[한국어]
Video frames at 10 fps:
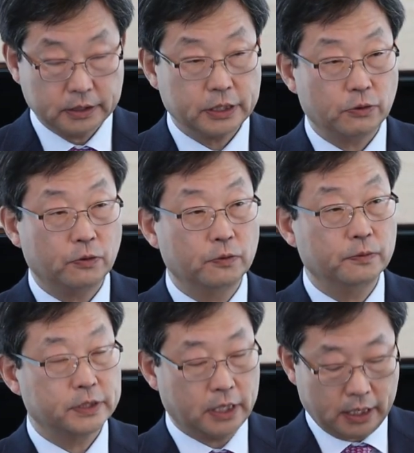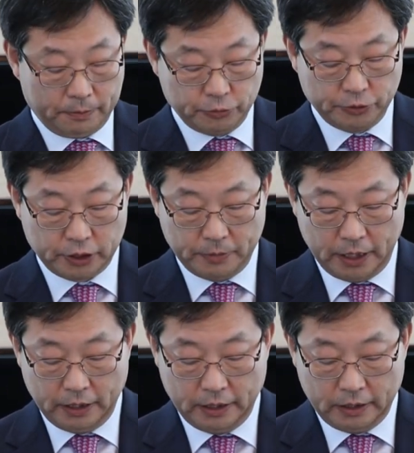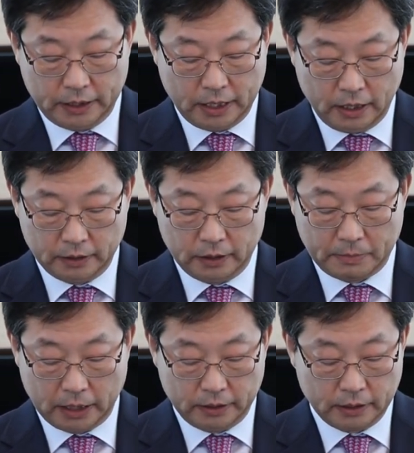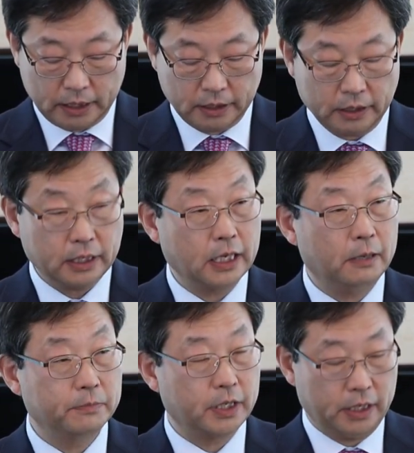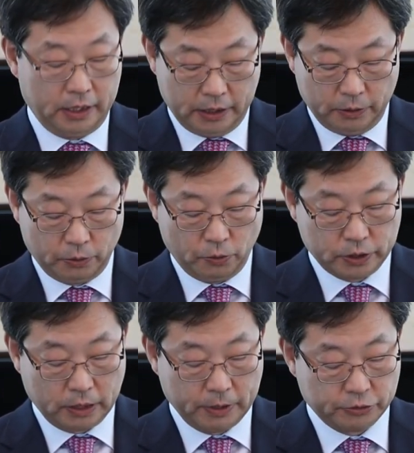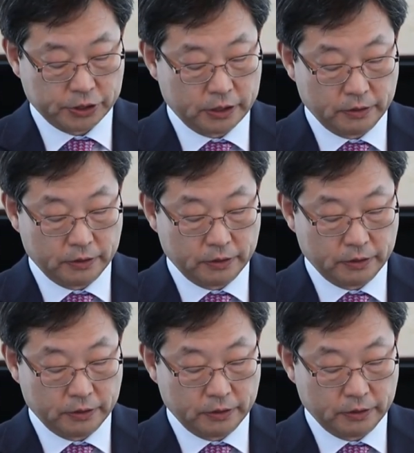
새로운 사람 중심의 대학을 만들어가는 길에 함께 동참해 주실